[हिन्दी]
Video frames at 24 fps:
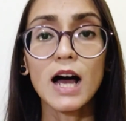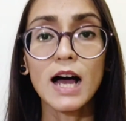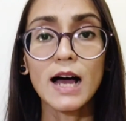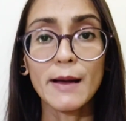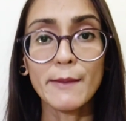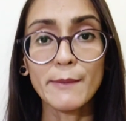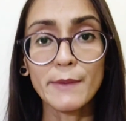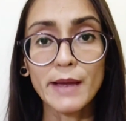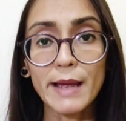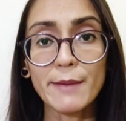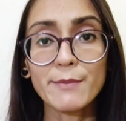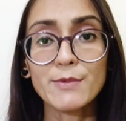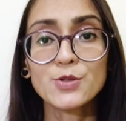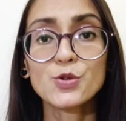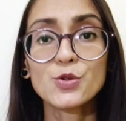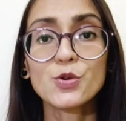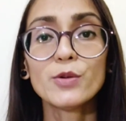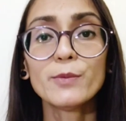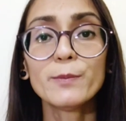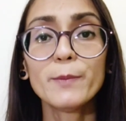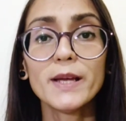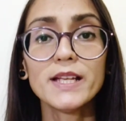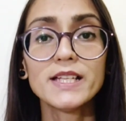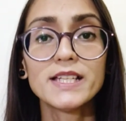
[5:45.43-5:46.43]
आप
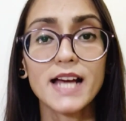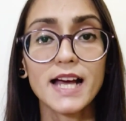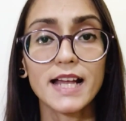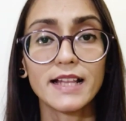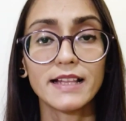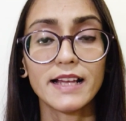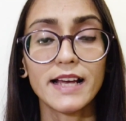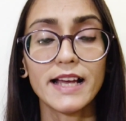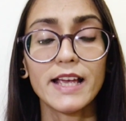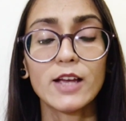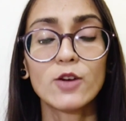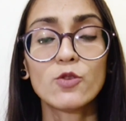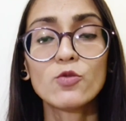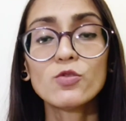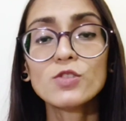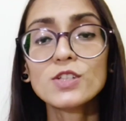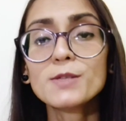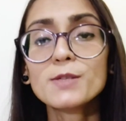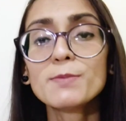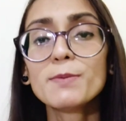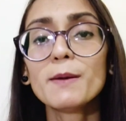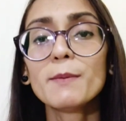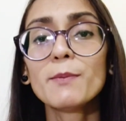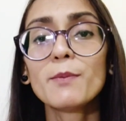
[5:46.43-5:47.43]
एमेजोन पे जाता है
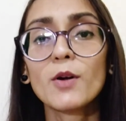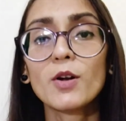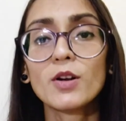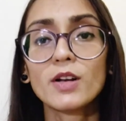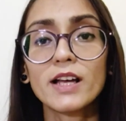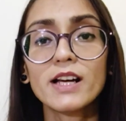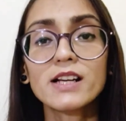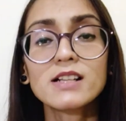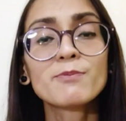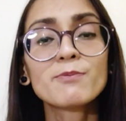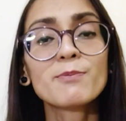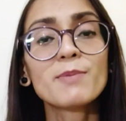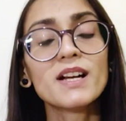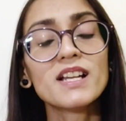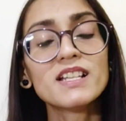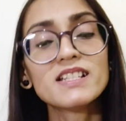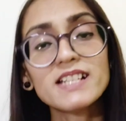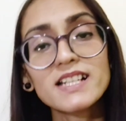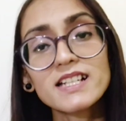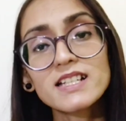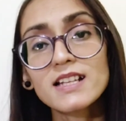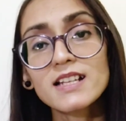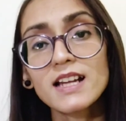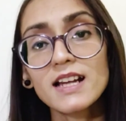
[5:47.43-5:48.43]
कुछ भी प्रोडक्ट
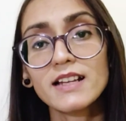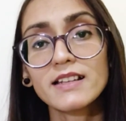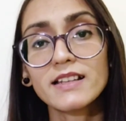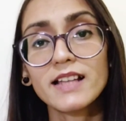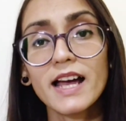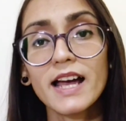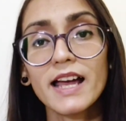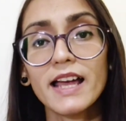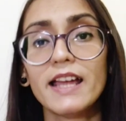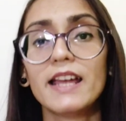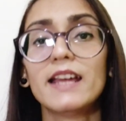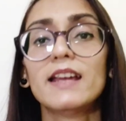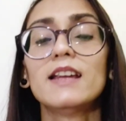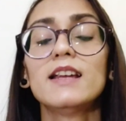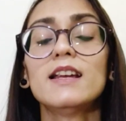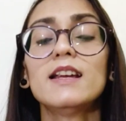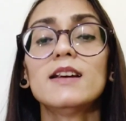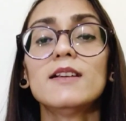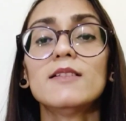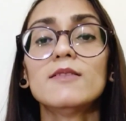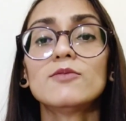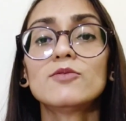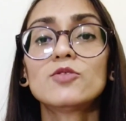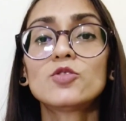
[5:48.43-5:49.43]
परचेस करता है
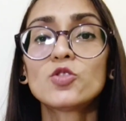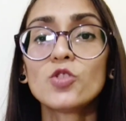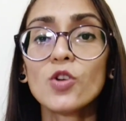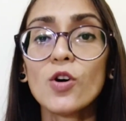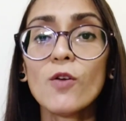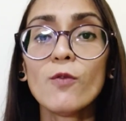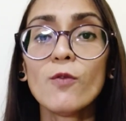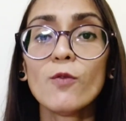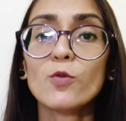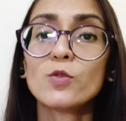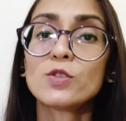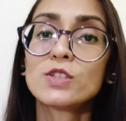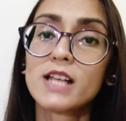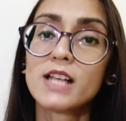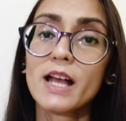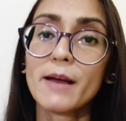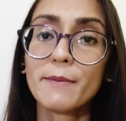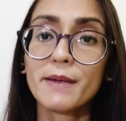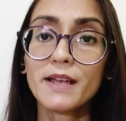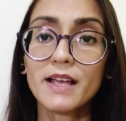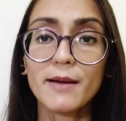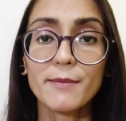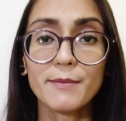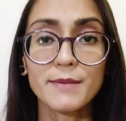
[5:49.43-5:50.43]
तो उसका
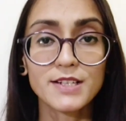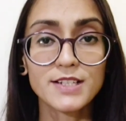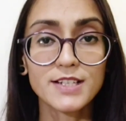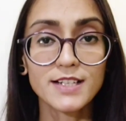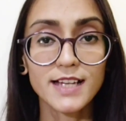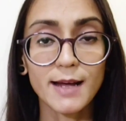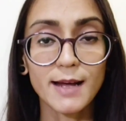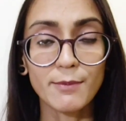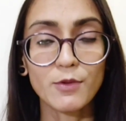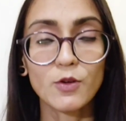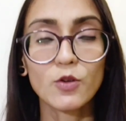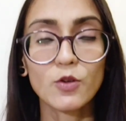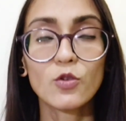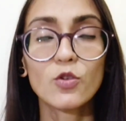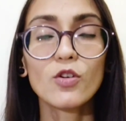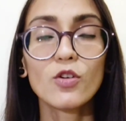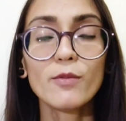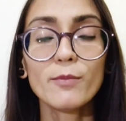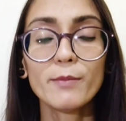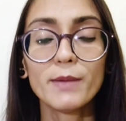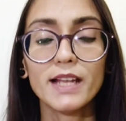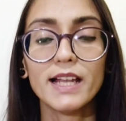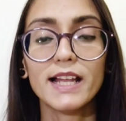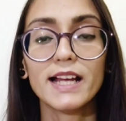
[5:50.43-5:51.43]
भी कमीशन आप लोग
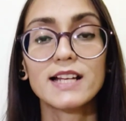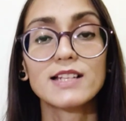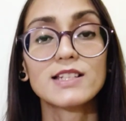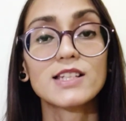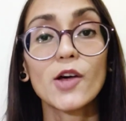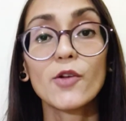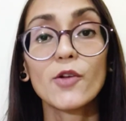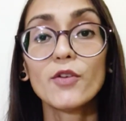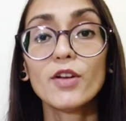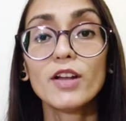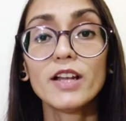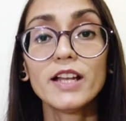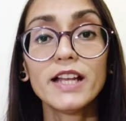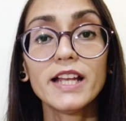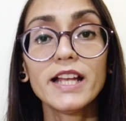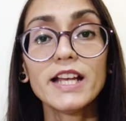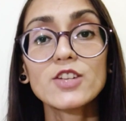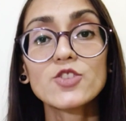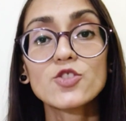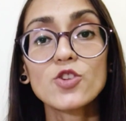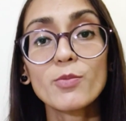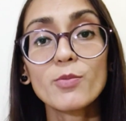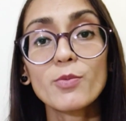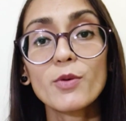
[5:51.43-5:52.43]
को मिलेगा जरूरी नहीं
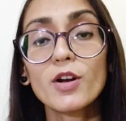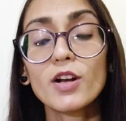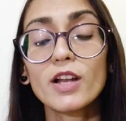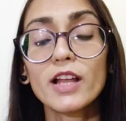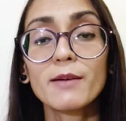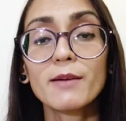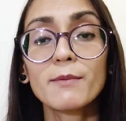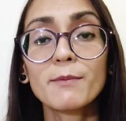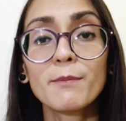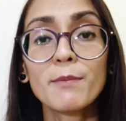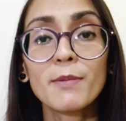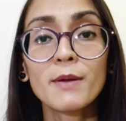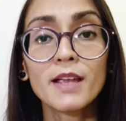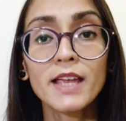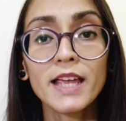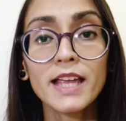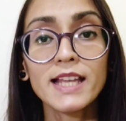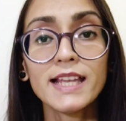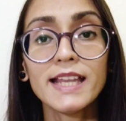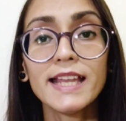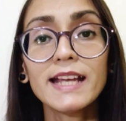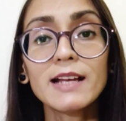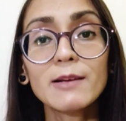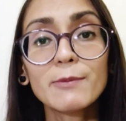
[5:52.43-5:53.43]
है जो प्रोडक्ट
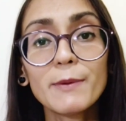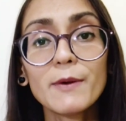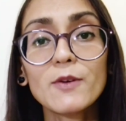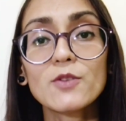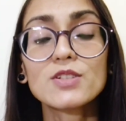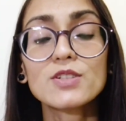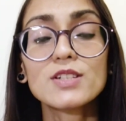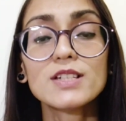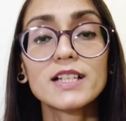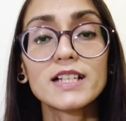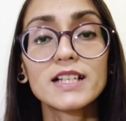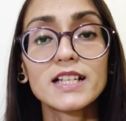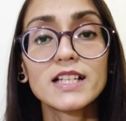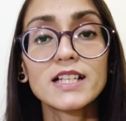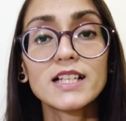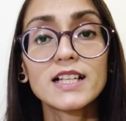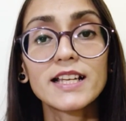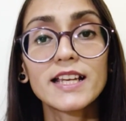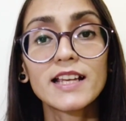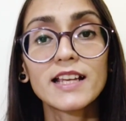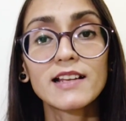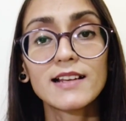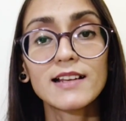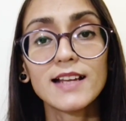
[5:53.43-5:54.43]
के लिंक पे उसने
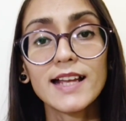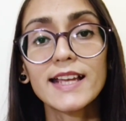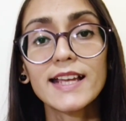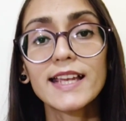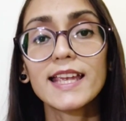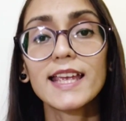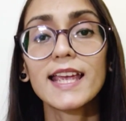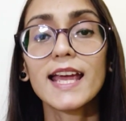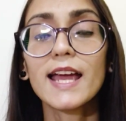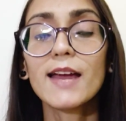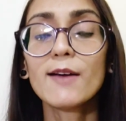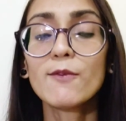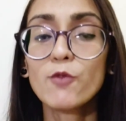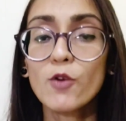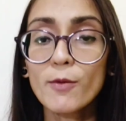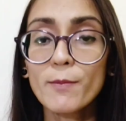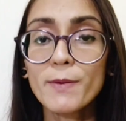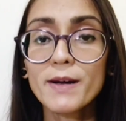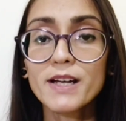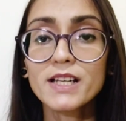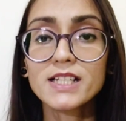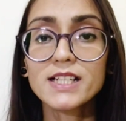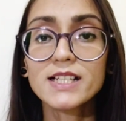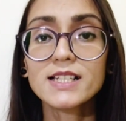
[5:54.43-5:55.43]
क्लिक किया है वो
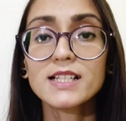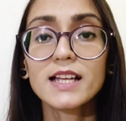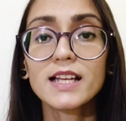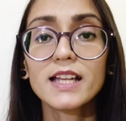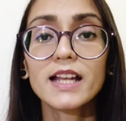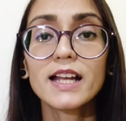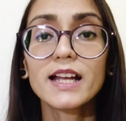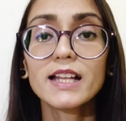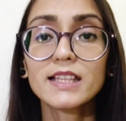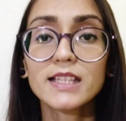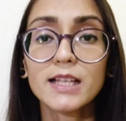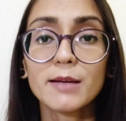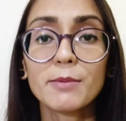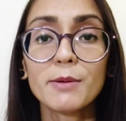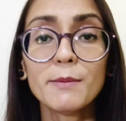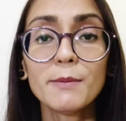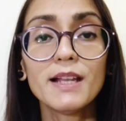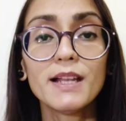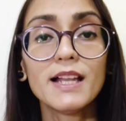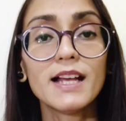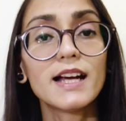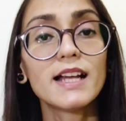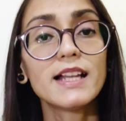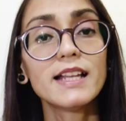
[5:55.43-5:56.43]
परचेस करेगा तभी
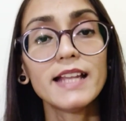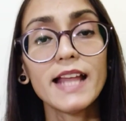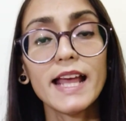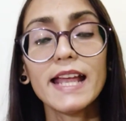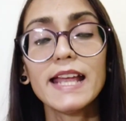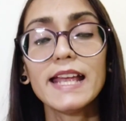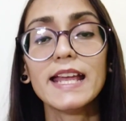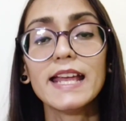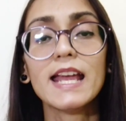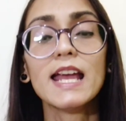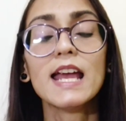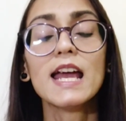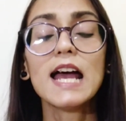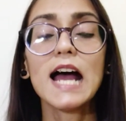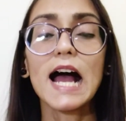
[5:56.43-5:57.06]
मिलेगा नहीं